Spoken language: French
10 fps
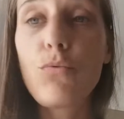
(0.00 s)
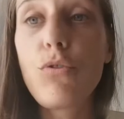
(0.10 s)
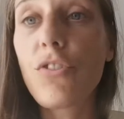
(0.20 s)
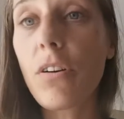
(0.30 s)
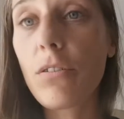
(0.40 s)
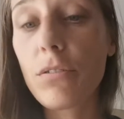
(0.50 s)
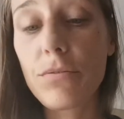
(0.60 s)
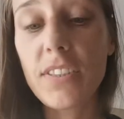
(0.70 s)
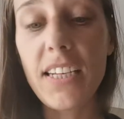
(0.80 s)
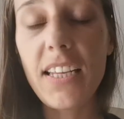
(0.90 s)
tout le temps que
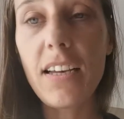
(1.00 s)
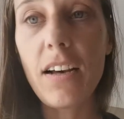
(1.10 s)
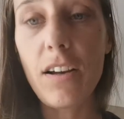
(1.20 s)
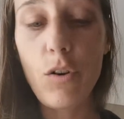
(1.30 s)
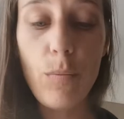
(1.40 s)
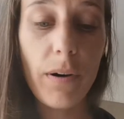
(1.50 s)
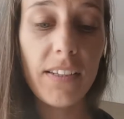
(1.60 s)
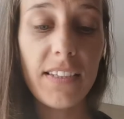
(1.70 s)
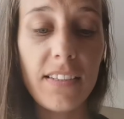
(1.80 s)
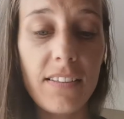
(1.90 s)
vous allez le
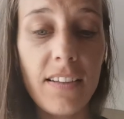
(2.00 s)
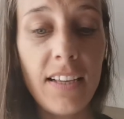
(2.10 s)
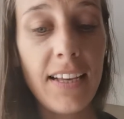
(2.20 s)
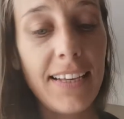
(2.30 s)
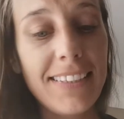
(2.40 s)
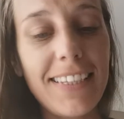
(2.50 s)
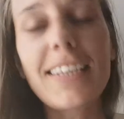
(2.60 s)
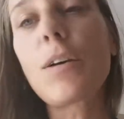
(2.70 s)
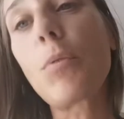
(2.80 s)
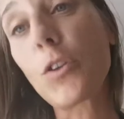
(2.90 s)
porter
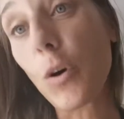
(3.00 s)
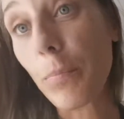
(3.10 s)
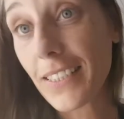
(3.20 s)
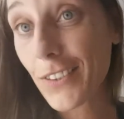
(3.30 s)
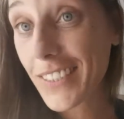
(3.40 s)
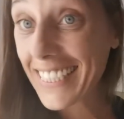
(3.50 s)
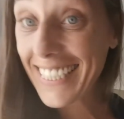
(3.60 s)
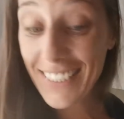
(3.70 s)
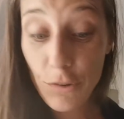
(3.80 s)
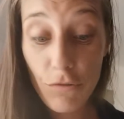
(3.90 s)
très important parce que
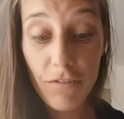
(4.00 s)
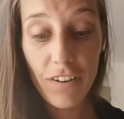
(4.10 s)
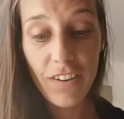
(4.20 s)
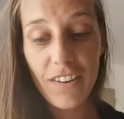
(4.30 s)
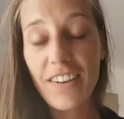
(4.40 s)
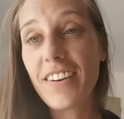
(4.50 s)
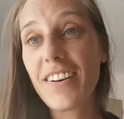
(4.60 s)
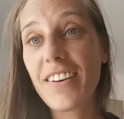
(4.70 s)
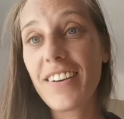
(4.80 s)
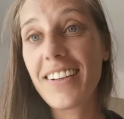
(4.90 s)
très souvent,
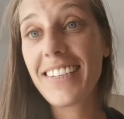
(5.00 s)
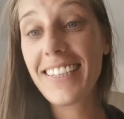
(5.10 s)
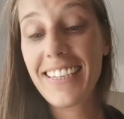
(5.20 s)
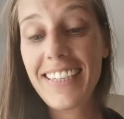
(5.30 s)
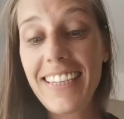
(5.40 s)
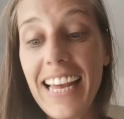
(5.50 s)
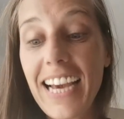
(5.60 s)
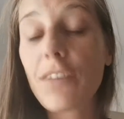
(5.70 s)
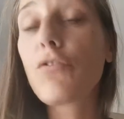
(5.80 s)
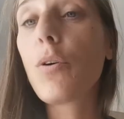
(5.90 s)
euh, il
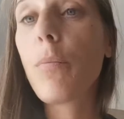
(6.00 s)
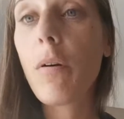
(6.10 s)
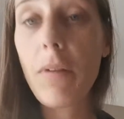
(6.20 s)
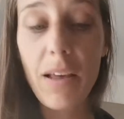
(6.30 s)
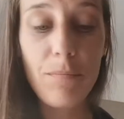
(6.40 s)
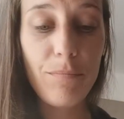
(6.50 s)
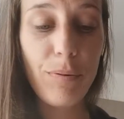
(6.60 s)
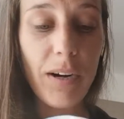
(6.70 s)
arrive ce problème